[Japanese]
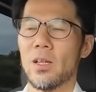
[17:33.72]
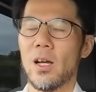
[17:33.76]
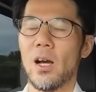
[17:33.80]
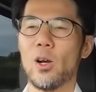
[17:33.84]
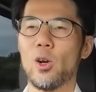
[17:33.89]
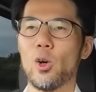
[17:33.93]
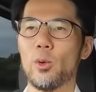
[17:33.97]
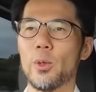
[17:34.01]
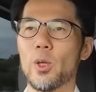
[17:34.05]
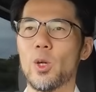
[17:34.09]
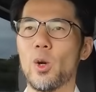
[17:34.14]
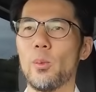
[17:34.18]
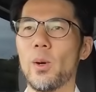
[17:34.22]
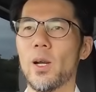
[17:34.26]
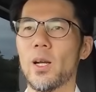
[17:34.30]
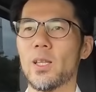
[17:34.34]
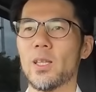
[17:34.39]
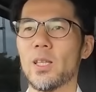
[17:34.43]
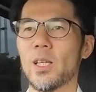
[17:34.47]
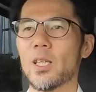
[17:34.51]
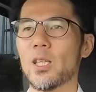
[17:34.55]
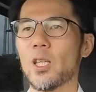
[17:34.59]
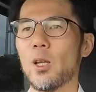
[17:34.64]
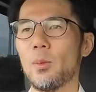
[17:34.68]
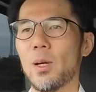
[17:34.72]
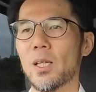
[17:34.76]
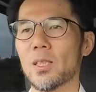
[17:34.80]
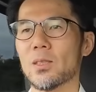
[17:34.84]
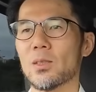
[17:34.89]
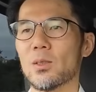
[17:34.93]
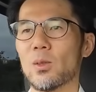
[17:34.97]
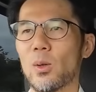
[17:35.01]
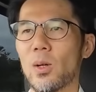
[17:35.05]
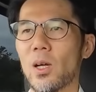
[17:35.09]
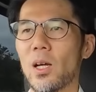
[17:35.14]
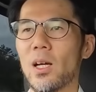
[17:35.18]
運び込まれてきてま
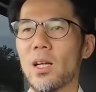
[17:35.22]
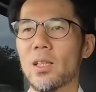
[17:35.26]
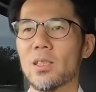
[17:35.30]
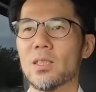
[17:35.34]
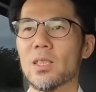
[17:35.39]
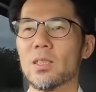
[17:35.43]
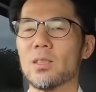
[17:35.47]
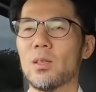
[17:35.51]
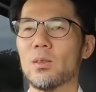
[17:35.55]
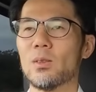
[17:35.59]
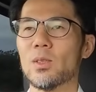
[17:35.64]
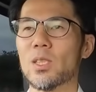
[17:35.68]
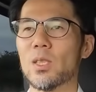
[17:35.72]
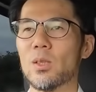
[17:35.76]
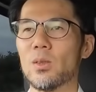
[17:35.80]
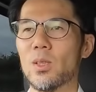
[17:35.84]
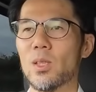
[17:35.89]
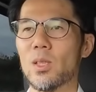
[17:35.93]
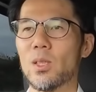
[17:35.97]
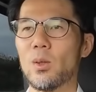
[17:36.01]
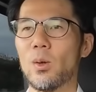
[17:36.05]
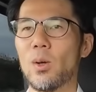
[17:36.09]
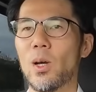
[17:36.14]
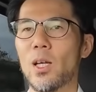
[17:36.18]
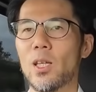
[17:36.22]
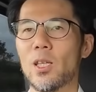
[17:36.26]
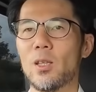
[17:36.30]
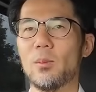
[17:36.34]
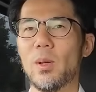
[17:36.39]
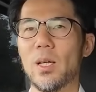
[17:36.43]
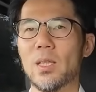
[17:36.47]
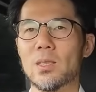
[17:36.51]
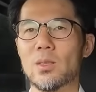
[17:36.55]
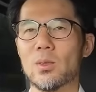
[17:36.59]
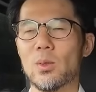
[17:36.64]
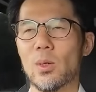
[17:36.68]
すとか実は後ろに人がい
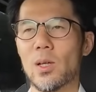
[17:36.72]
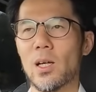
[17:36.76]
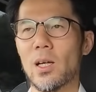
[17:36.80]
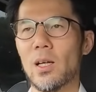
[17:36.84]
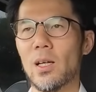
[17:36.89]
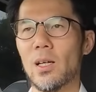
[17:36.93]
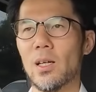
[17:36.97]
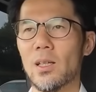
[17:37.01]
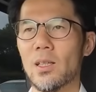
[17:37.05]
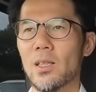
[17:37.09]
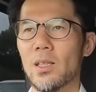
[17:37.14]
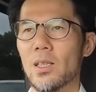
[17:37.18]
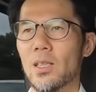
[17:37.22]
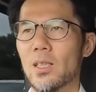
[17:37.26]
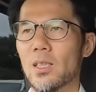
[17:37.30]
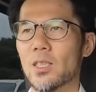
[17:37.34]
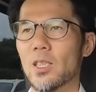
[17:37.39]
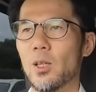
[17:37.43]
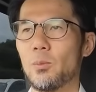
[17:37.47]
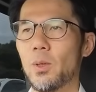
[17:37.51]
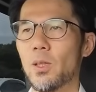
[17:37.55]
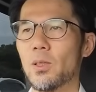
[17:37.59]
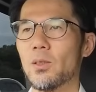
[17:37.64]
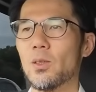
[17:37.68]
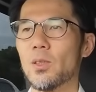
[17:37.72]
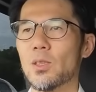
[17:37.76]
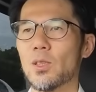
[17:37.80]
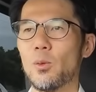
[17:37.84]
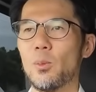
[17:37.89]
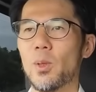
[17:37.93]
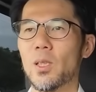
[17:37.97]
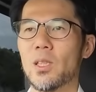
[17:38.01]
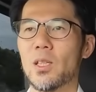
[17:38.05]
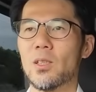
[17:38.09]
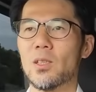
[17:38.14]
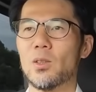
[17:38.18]
ますとかシャンパングラス
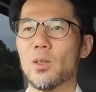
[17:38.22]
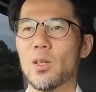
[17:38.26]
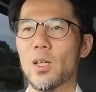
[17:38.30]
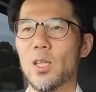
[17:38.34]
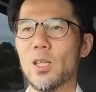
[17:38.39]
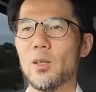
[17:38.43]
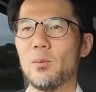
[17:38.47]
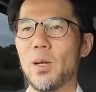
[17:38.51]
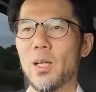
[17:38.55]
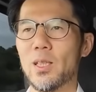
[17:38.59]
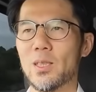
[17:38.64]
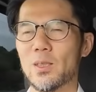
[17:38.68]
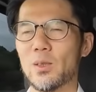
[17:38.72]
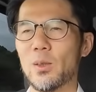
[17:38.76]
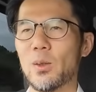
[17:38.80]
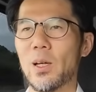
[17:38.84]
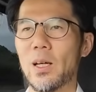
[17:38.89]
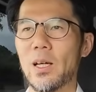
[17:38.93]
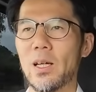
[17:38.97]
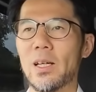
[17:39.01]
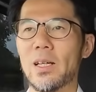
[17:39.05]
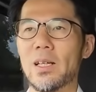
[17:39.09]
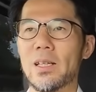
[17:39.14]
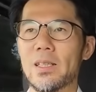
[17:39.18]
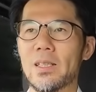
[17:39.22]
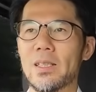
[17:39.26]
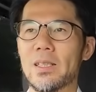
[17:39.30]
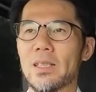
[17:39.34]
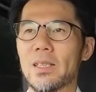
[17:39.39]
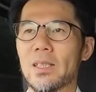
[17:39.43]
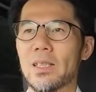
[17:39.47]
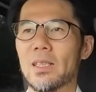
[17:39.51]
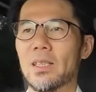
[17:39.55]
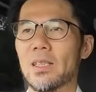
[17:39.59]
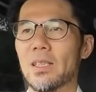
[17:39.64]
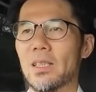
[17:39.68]
を待った人がいますとか
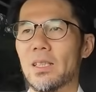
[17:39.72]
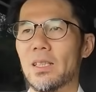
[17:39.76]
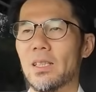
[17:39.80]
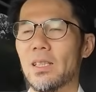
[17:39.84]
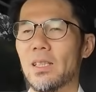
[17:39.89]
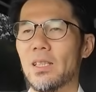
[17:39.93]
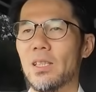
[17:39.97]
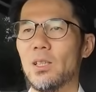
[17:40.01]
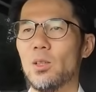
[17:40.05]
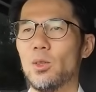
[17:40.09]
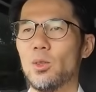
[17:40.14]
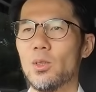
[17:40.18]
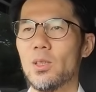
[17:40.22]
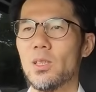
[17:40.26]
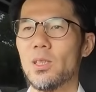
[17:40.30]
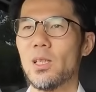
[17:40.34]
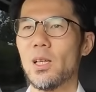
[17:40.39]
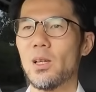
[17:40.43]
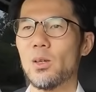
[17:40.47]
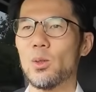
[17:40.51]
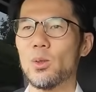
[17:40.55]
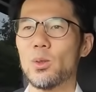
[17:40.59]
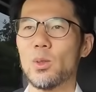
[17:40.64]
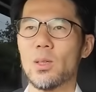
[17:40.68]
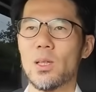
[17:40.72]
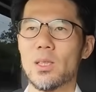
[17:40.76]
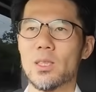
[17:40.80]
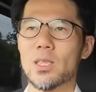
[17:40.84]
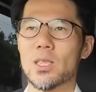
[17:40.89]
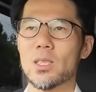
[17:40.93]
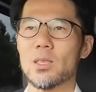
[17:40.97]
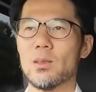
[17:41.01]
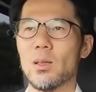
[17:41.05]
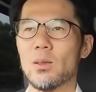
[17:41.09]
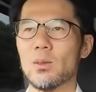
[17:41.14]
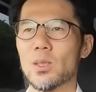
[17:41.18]
いろんなことが
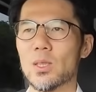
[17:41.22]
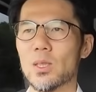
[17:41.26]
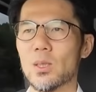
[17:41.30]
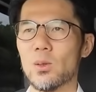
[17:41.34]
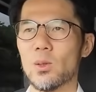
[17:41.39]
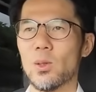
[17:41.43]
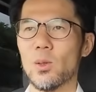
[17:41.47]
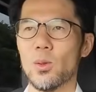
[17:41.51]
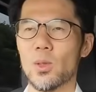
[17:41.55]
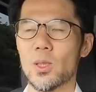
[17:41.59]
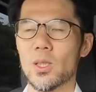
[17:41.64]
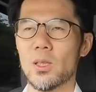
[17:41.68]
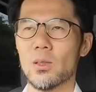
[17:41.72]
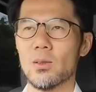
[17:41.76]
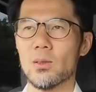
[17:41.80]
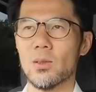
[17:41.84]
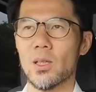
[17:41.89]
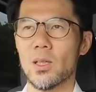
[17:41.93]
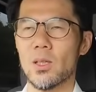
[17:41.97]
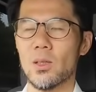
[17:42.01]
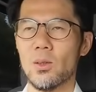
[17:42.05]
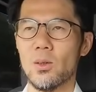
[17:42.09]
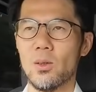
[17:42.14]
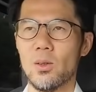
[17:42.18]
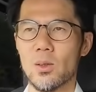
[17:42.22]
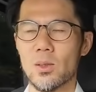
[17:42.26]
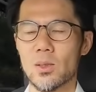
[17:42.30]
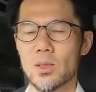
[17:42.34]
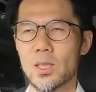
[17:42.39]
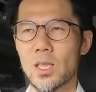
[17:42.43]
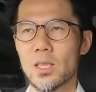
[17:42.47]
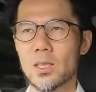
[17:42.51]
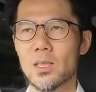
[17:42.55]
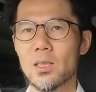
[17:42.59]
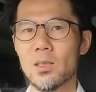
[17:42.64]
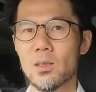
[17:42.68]
実は後ろで起きてるんだけど
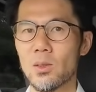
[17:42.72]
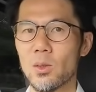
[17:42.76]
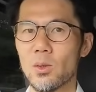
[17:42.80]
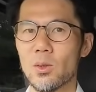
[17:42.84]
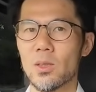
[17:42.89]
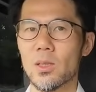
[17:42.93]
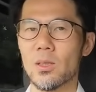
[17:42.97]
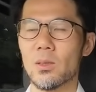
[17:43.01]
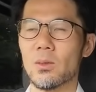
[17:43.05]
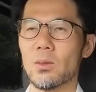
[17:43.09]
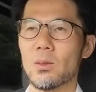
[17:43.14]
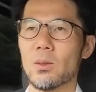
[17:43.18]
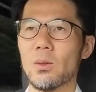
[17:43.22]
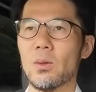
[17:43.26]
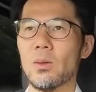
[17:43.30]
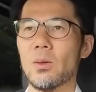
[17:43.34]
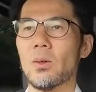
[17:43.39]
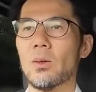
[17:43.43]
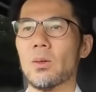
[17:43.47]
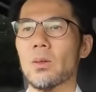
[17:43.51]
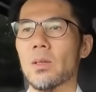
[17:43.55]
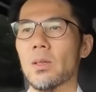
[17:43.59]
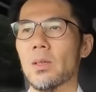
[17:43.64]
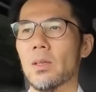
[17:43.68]
写真撮ってると